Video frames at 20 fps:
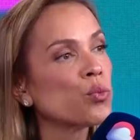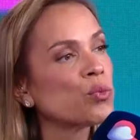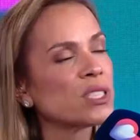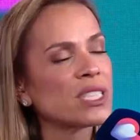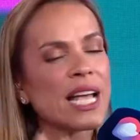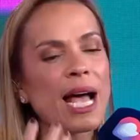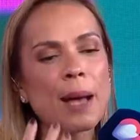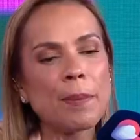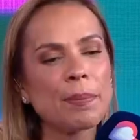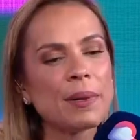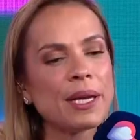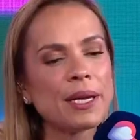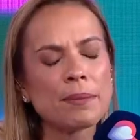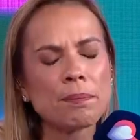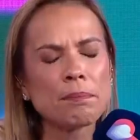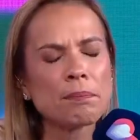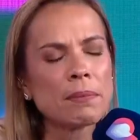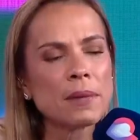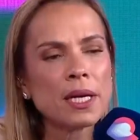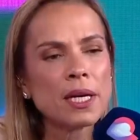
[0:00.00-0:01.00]
sabe
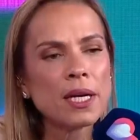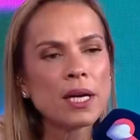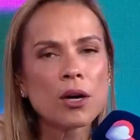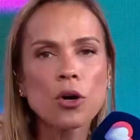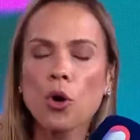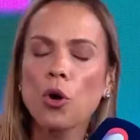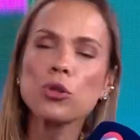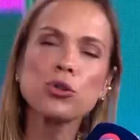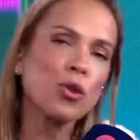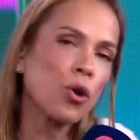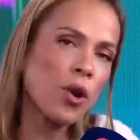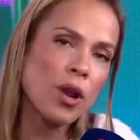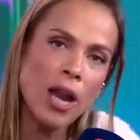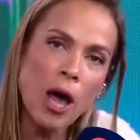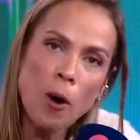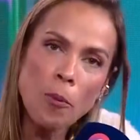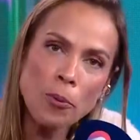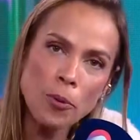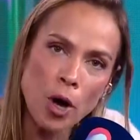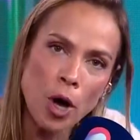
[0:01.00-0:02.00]
controlar
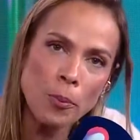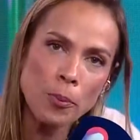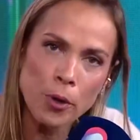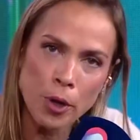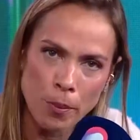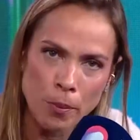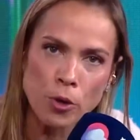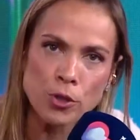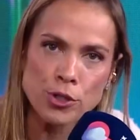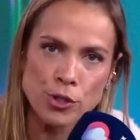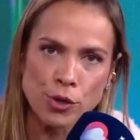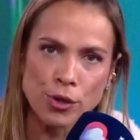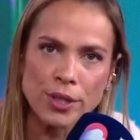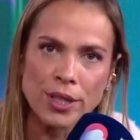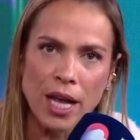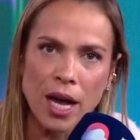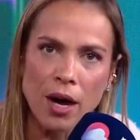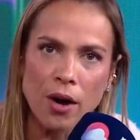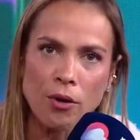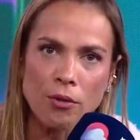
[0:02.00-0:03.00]
o próprio
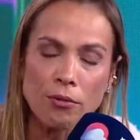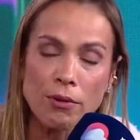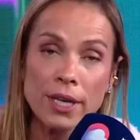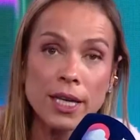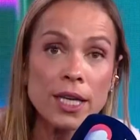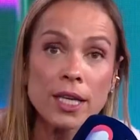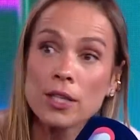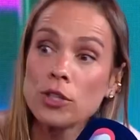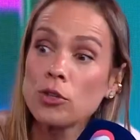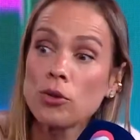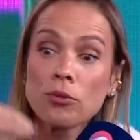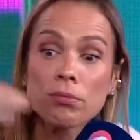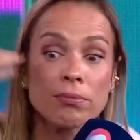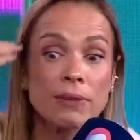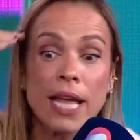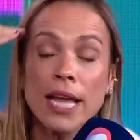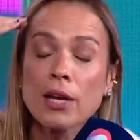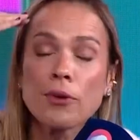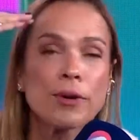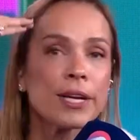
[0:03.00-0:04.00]
emocional e não
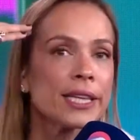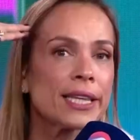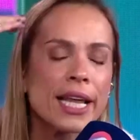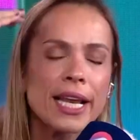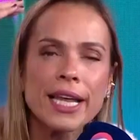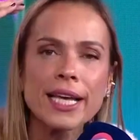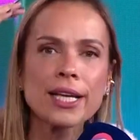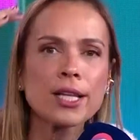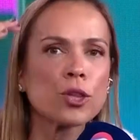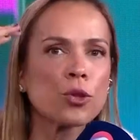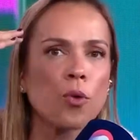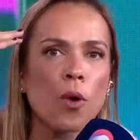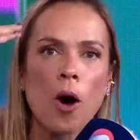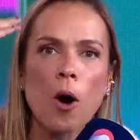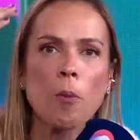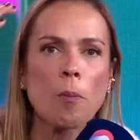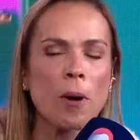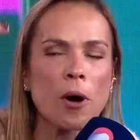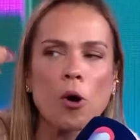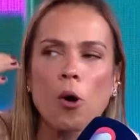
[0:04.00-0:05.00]
tem o
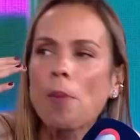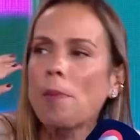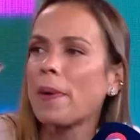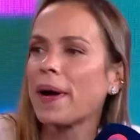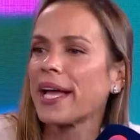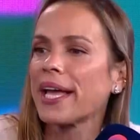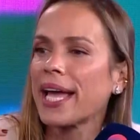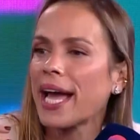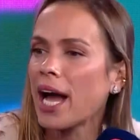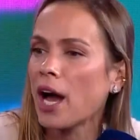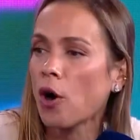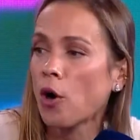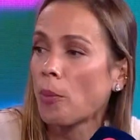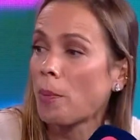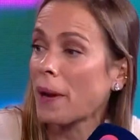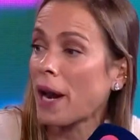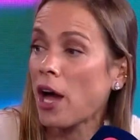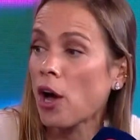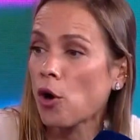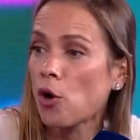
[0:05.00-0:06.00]
intelectual para acompanhar ou
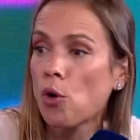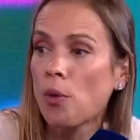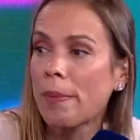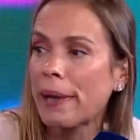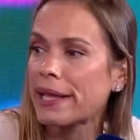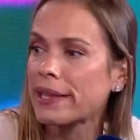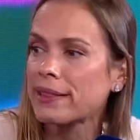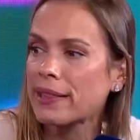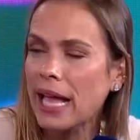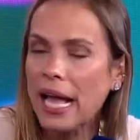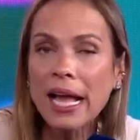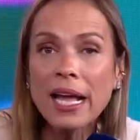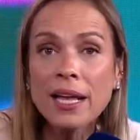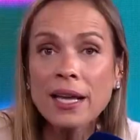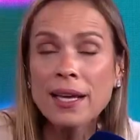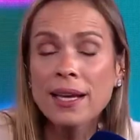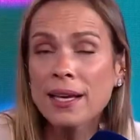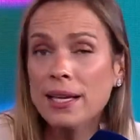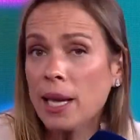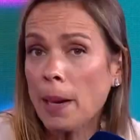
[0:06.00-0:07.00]
para argumentar,
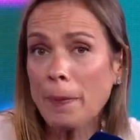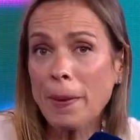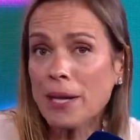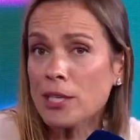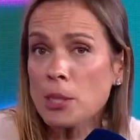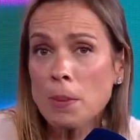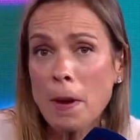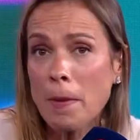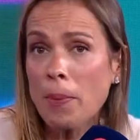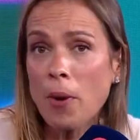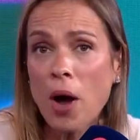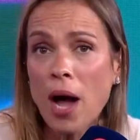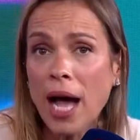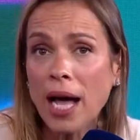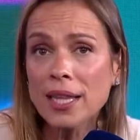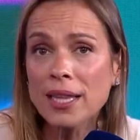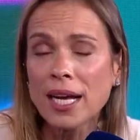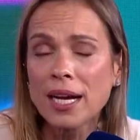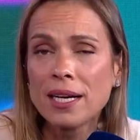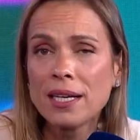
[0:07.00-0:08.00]
que é partir pra
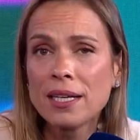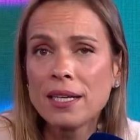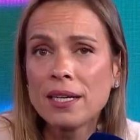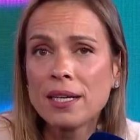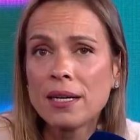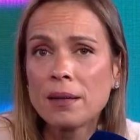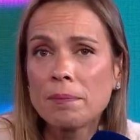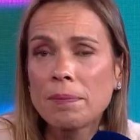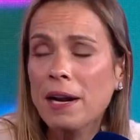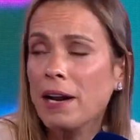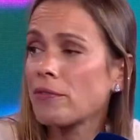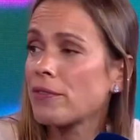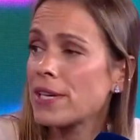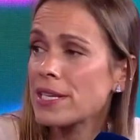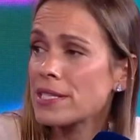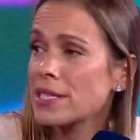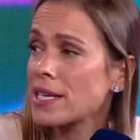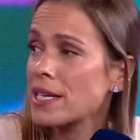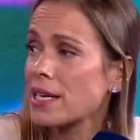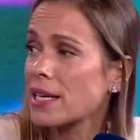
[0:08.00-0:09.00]
porrada. Pra ver
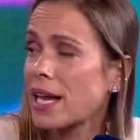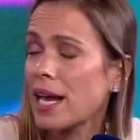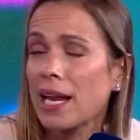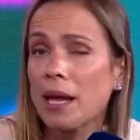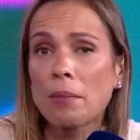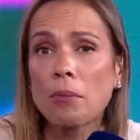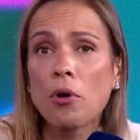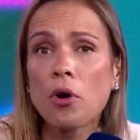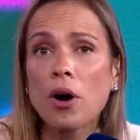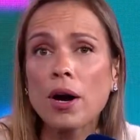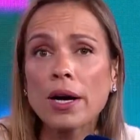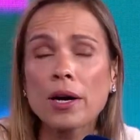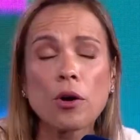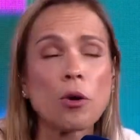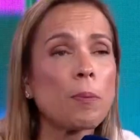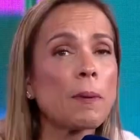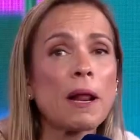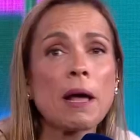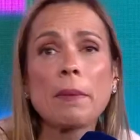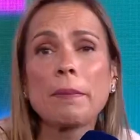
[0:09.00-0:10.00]
se cala a boca ou
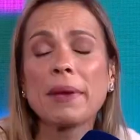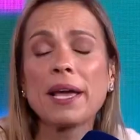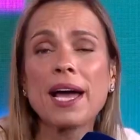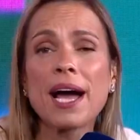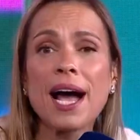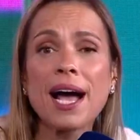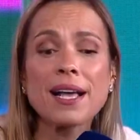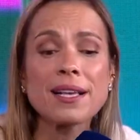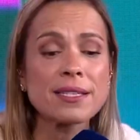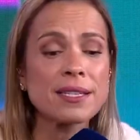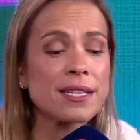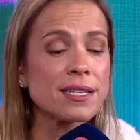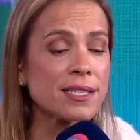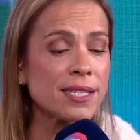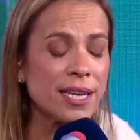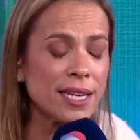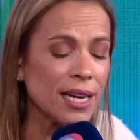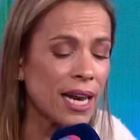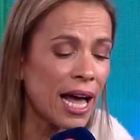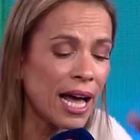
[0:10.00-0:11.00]
pra ameaça,
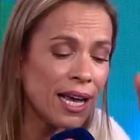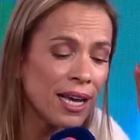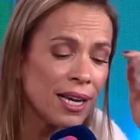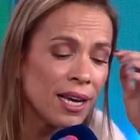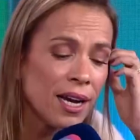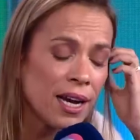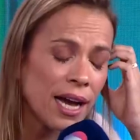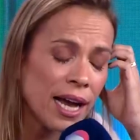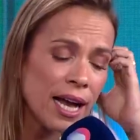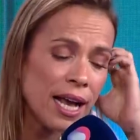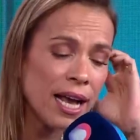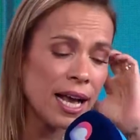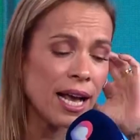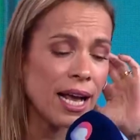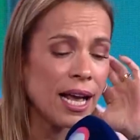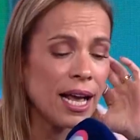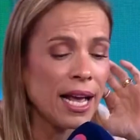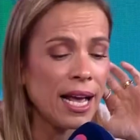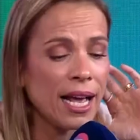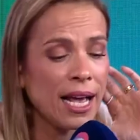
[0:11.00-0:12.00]
sei lá.
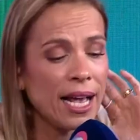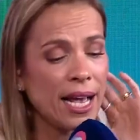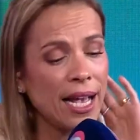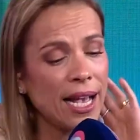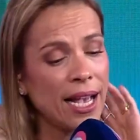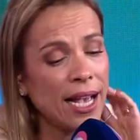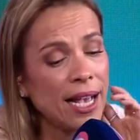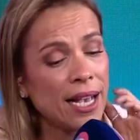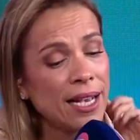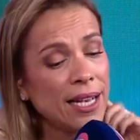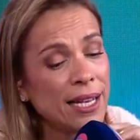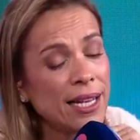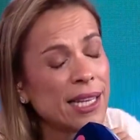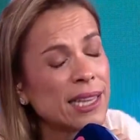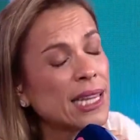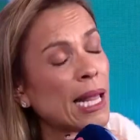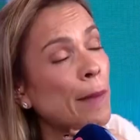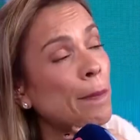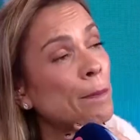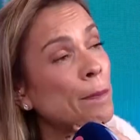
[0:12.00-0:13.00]
É...
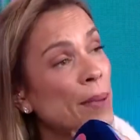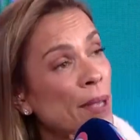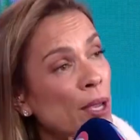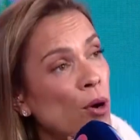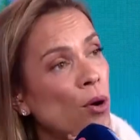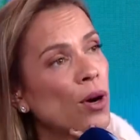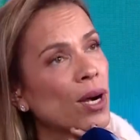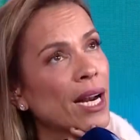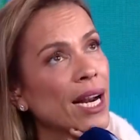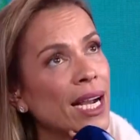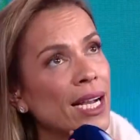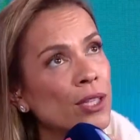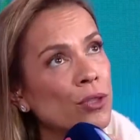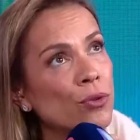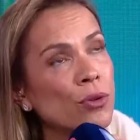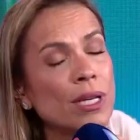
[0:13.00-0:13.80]
Tá piorando